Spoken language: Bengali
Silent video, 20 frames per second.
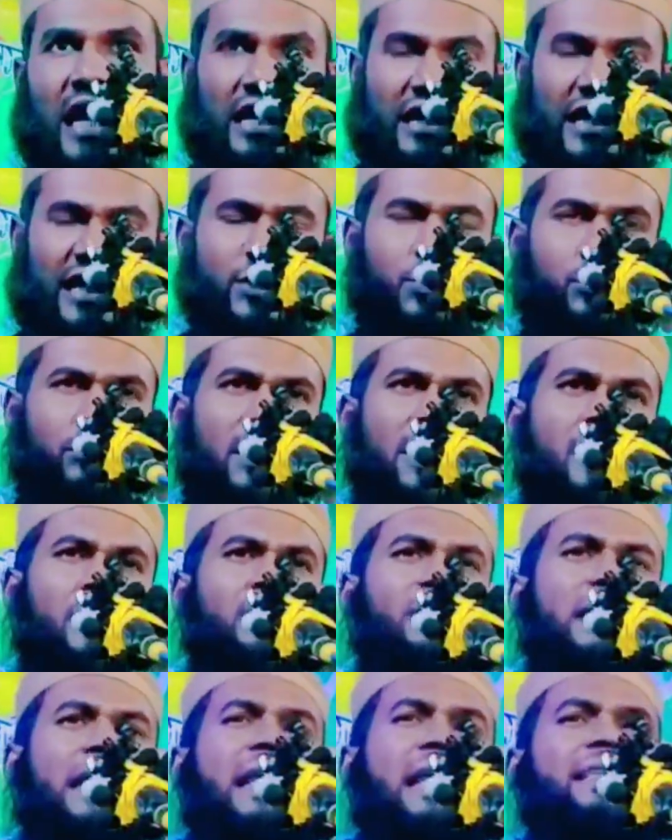আল্লাহ সুবান
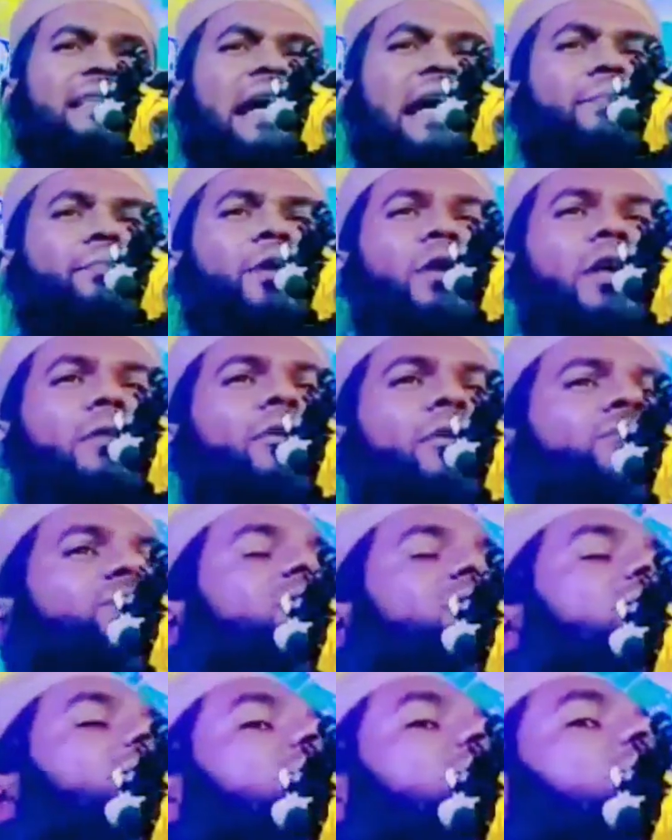তারপরে
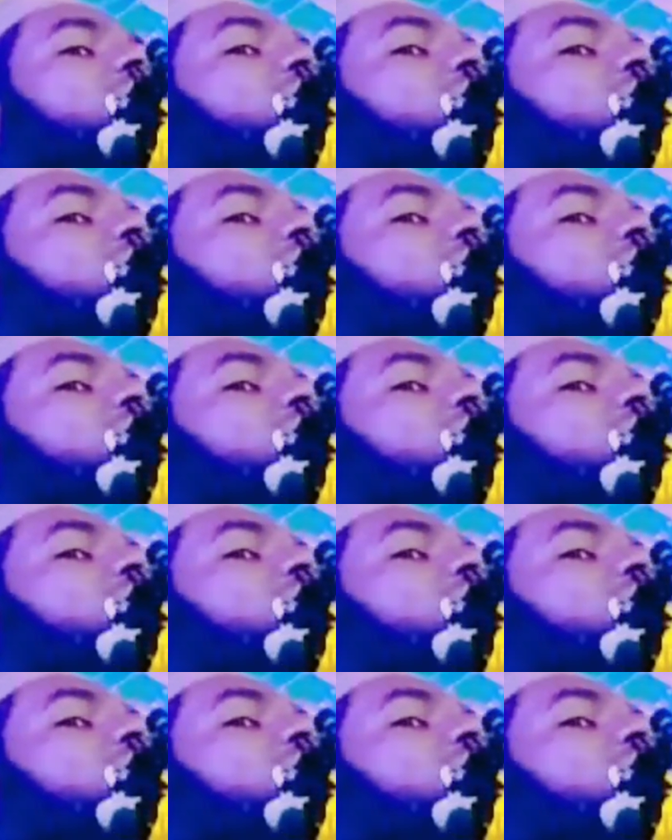বলছেন